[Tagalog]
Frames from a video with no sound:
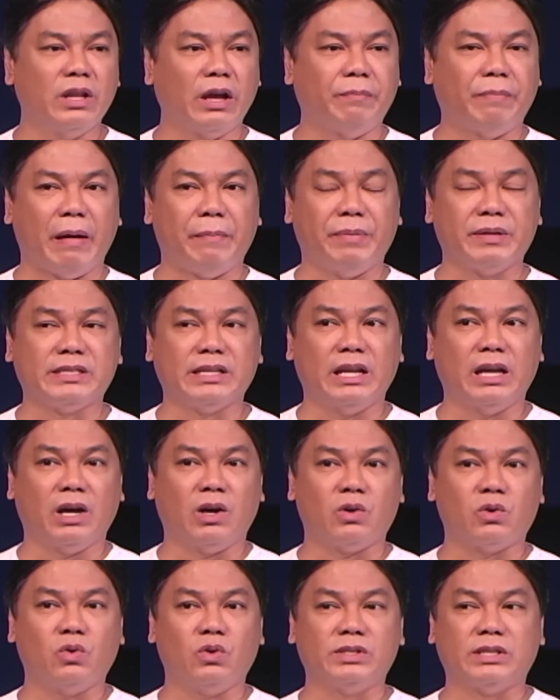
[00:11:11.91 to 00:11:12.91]
nagpapasa ng
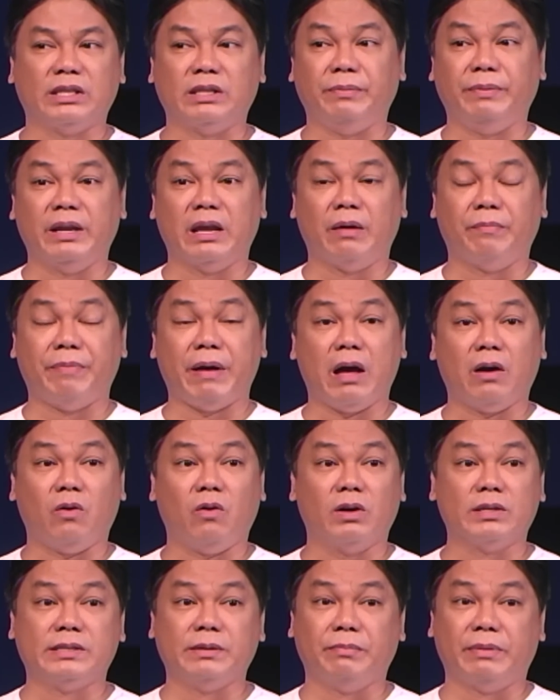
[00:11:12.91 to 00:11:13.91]
krus at
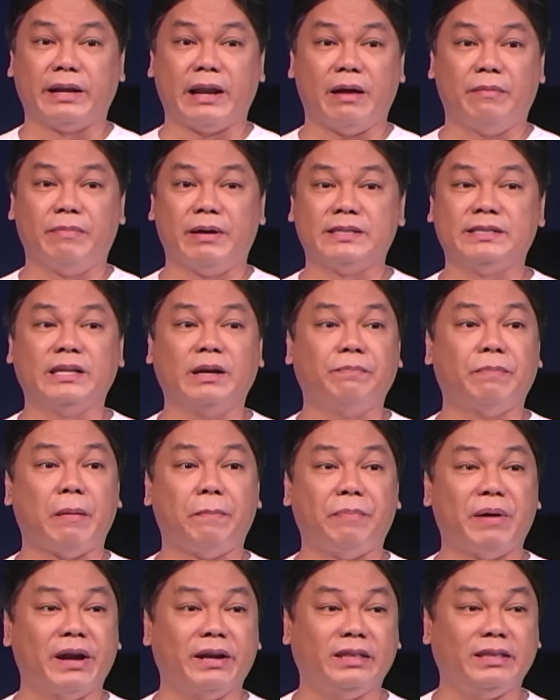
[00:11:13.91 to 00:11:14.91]
ipinapako, si Barabas
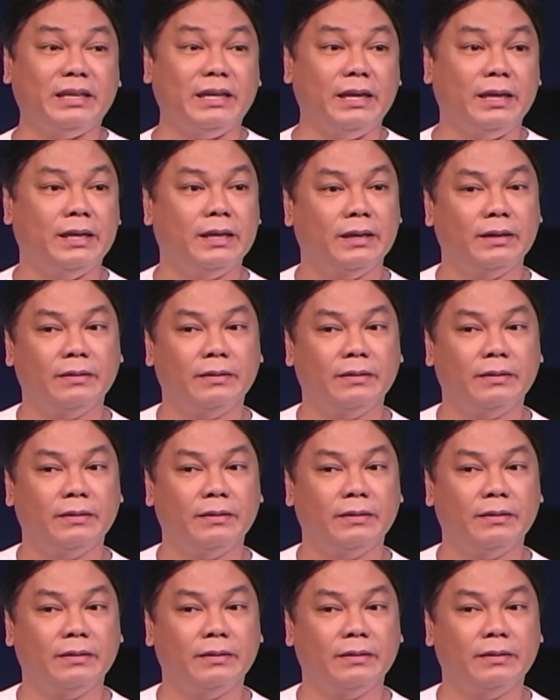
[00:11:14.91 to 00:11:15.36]
nagpa-party